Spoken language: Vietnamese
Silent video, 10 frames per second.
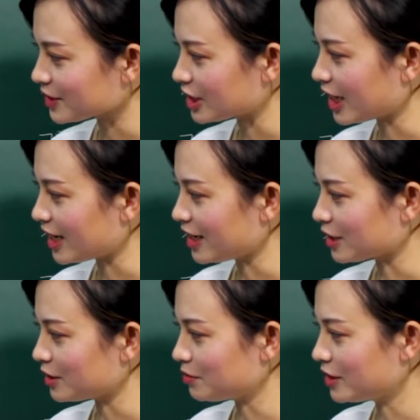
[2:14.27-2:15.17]
Từ này là
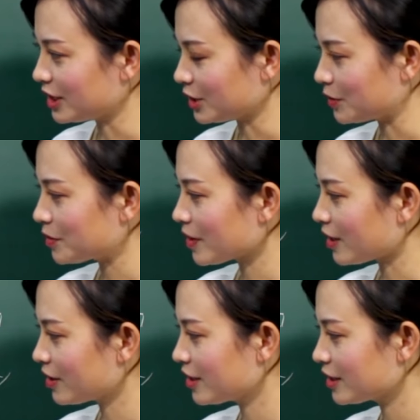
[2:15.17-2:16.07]
từ mượn, đúng không
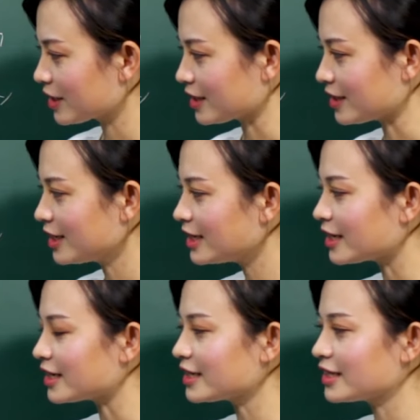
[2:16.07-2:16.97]
nào? Cái thìa
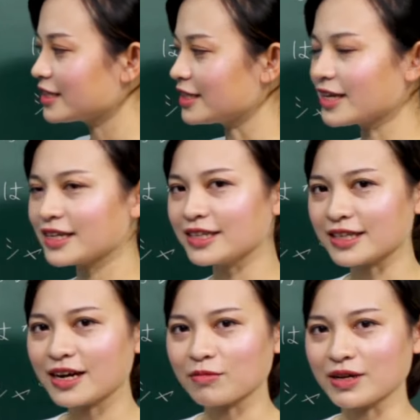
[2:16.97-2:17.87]
ấy, tiếng Anh người
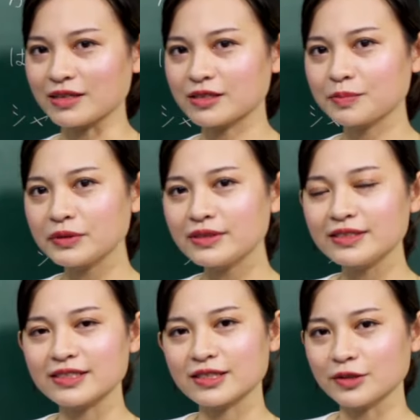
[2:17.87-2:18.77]
ta đọc là
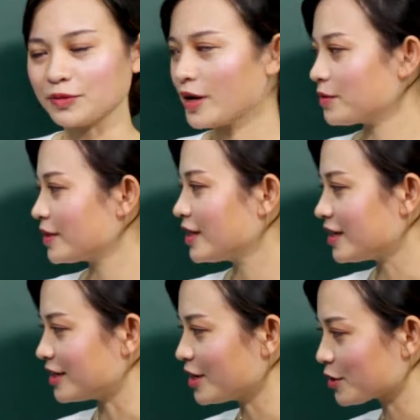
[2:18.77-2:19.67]
spoon, đúng không?
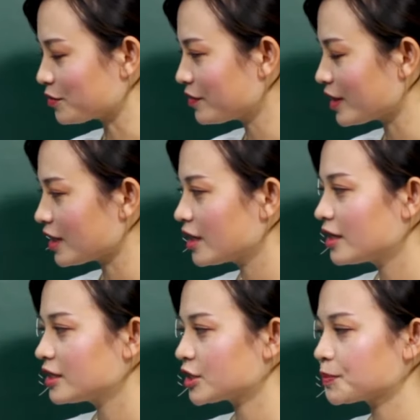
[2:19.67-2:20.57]
Ở đây cũng vậy,
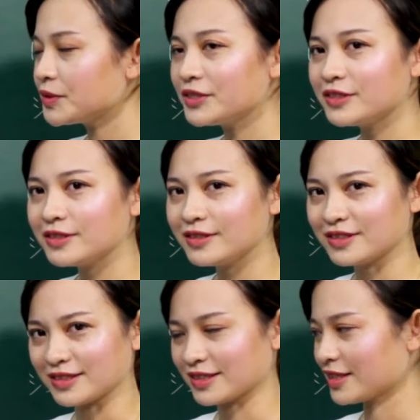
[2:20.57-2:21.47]

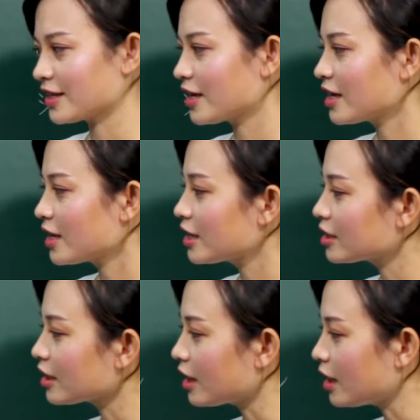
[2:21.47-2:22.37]
spoon.
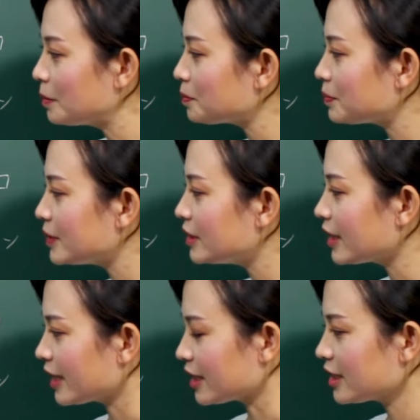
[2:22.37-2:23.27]
Âm pu
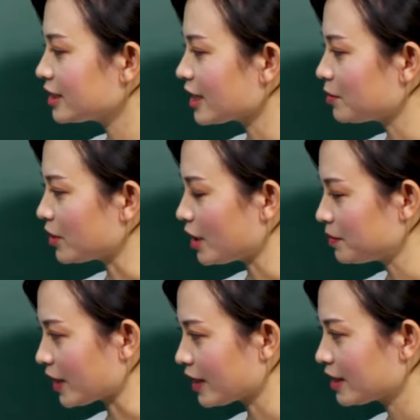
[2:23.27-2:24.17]
này ngân ra một
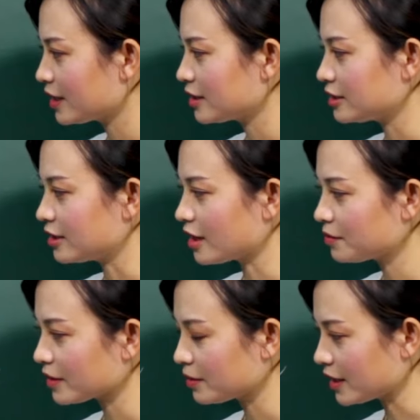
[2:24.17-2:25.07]
âm này, trường
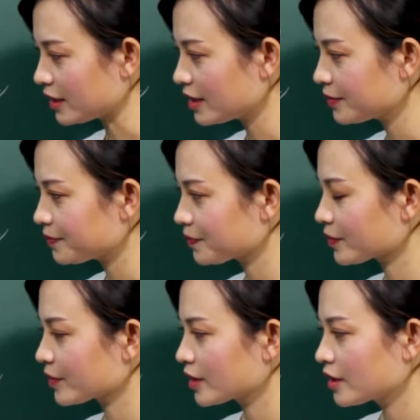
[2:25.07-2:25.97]
âm các bạn nhé.
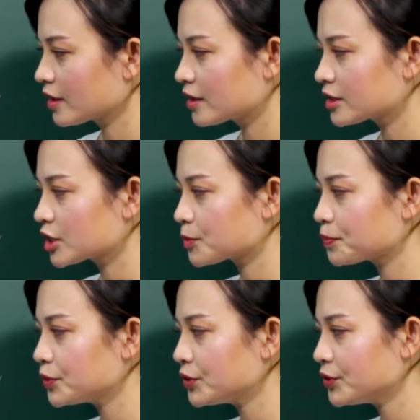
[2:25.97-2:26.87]

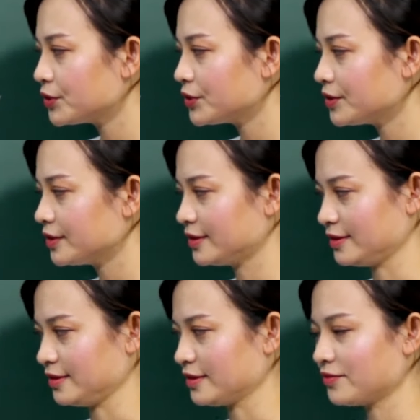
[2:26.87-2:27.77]
Spoon.